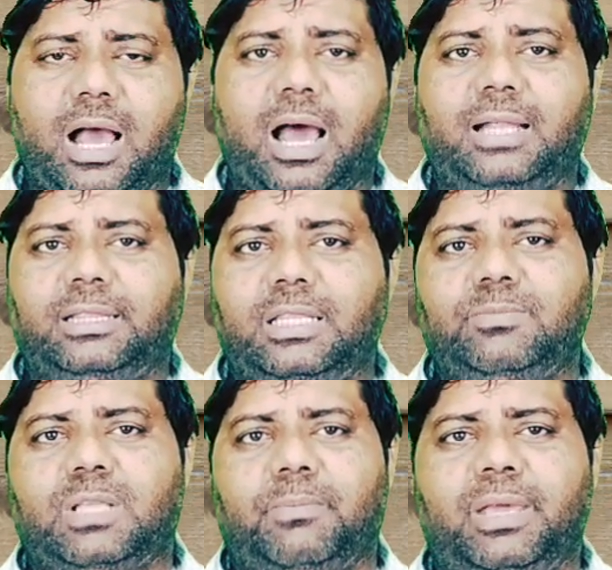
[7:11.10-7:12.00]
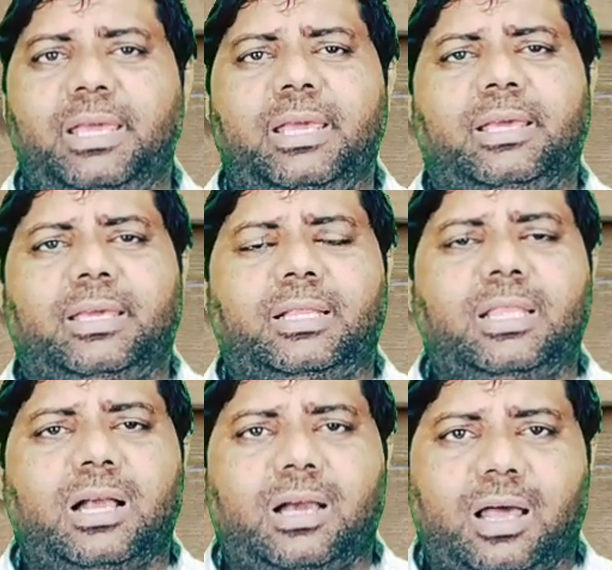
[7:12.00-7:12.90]
का अंतिम समय
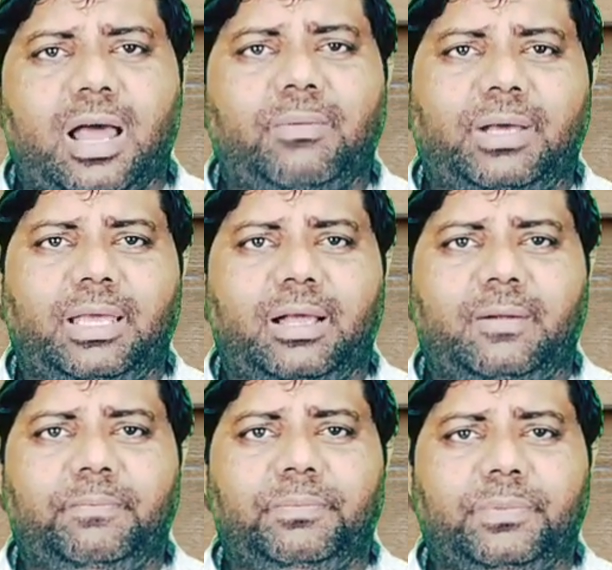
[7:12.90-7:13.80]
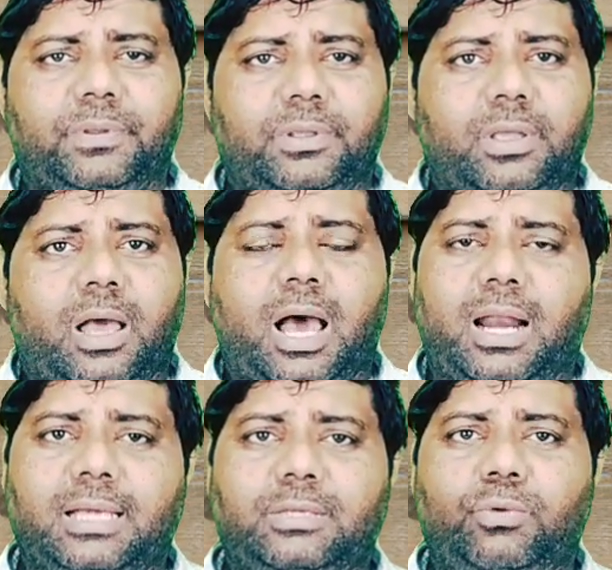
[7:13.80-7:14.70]
कितना खराब गया
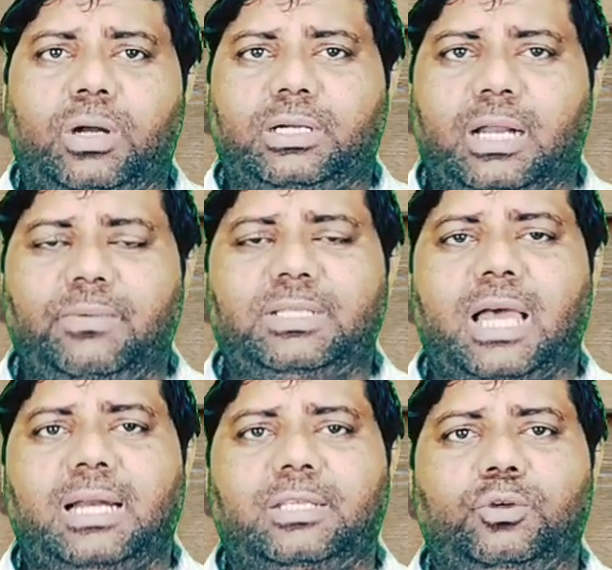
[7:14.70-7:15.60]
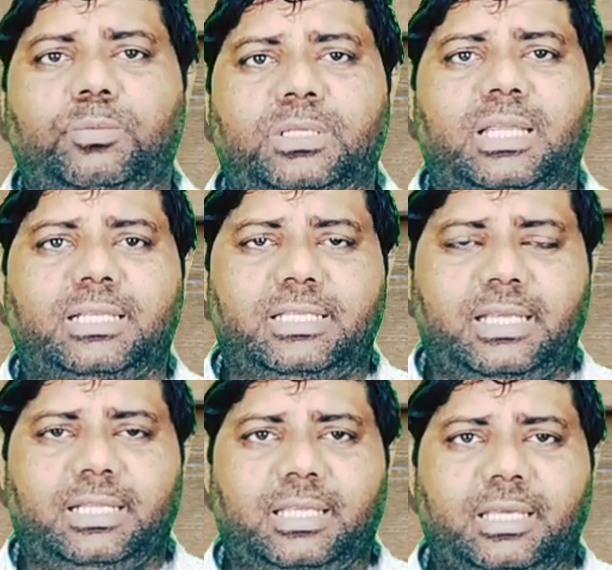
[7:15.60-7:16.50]
हालांकि वो अट्ठानवे साल की उम्र तक
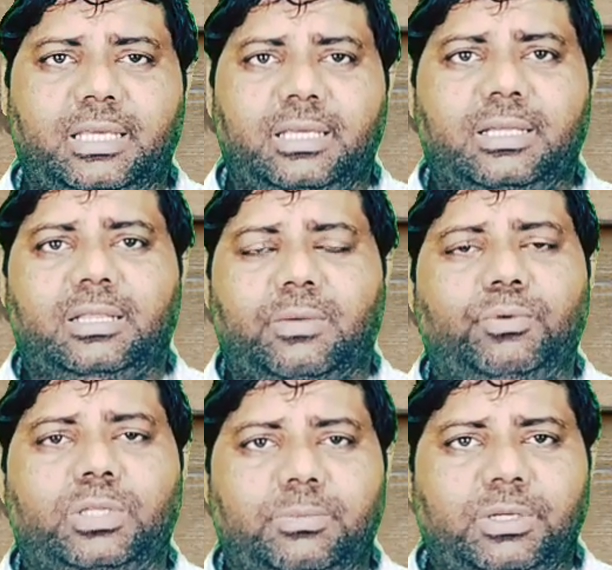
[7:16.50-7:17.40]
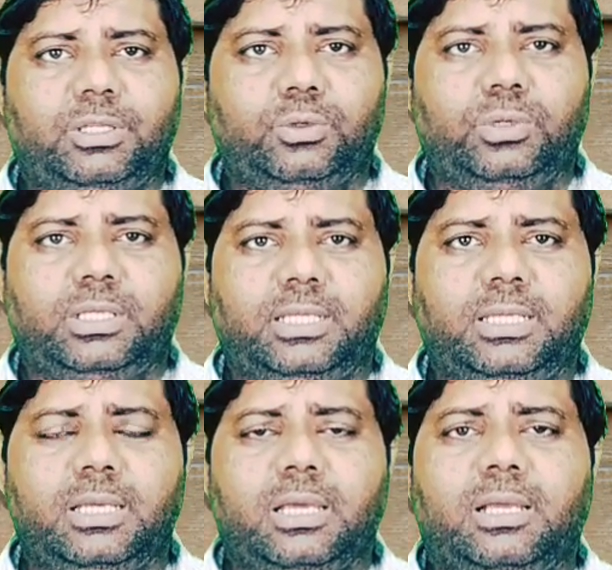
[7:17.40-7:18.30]
जिए थे तब उनकी मृत्यु हुई
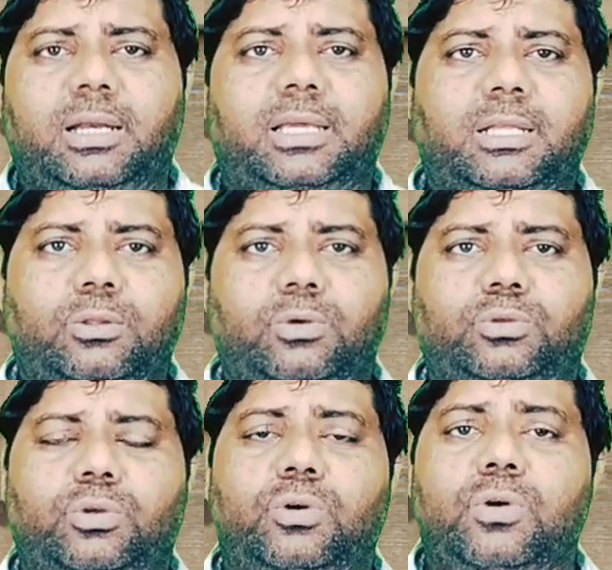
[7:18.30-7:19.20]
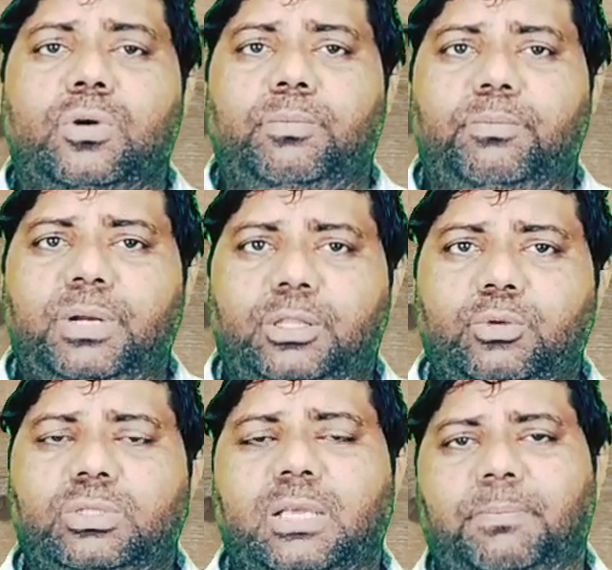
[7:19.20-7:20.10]
थी लेकिन दोस्तों
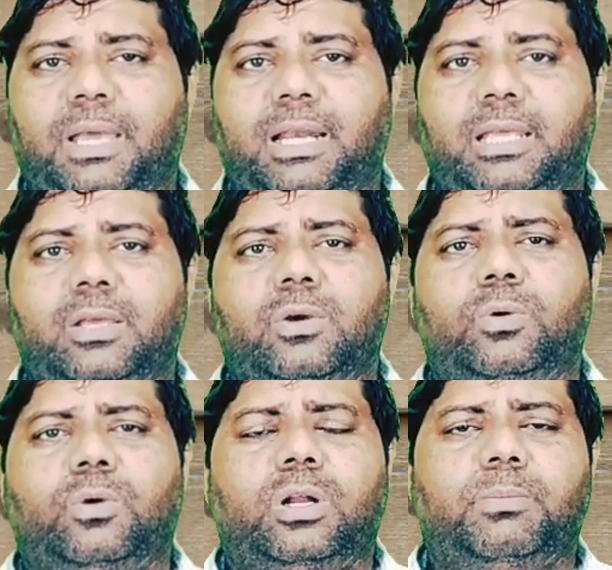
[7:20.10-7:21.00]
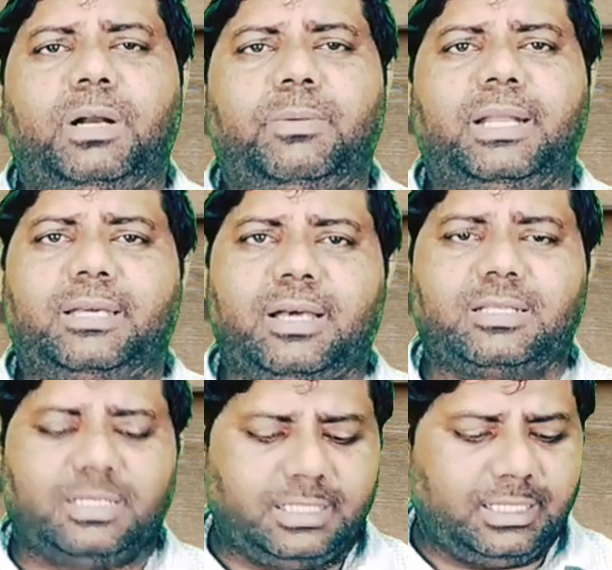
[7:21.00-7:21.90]
मृत्यु से पहले उन्होंने बड़े बड़े
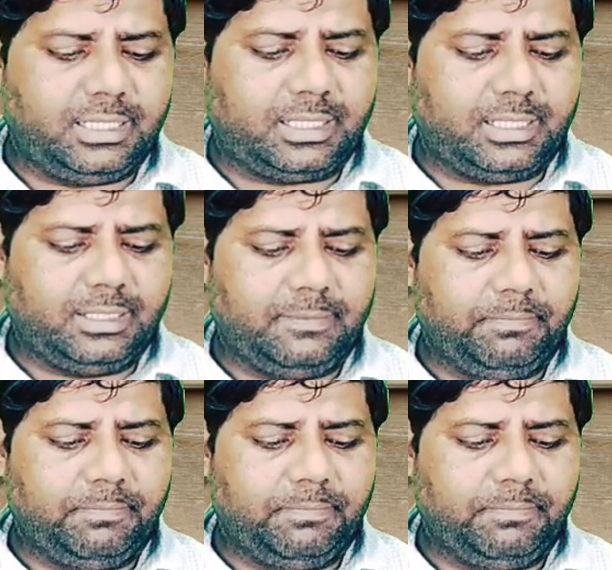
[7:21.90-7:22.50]
कष्ट झेले थे